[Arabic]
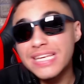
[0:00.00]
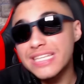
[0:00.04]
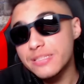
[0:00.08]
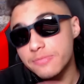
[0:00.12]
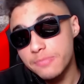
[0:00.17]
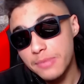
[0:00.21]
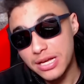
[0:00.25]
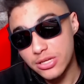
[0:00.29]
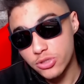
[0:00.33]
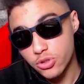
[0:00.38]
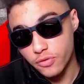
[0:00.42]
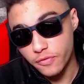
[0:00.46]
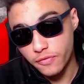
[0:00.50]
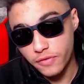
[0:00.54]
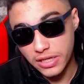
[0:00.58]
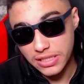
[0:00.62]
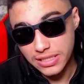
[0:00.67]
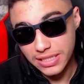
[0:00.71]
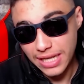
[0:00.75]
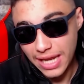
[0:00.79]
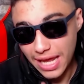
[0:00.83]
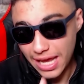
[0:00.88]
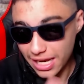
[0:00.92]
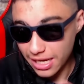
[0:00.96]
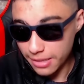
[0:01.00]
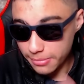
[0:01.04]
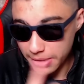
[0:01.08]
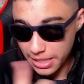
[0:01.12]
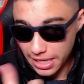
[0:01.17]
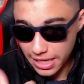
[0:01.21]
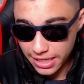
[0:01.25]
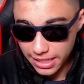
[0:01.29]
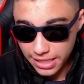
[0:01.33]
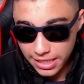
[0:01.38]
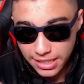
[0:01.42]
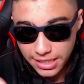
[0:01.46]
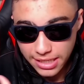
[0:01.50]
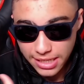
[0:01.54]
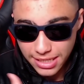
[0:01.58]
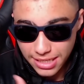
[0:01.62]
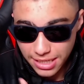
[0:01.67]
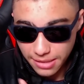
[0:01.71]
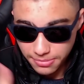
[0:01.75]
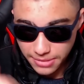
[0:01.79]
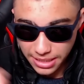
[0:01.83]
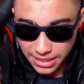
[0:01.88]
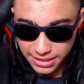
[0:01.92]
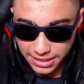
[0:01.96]
نسمع صفاره الحكم
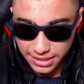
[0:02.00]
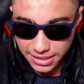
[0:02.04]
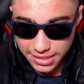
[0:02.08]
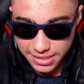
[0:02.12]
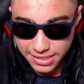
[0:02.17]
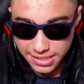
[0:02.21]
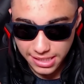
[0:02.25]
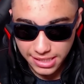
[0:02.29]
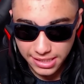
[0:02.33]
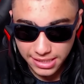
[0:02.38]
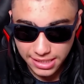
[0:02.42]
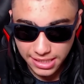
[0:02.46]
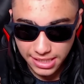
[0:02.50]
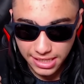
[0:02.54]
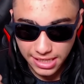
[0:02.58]
الاخرانيه بتاعت ال 90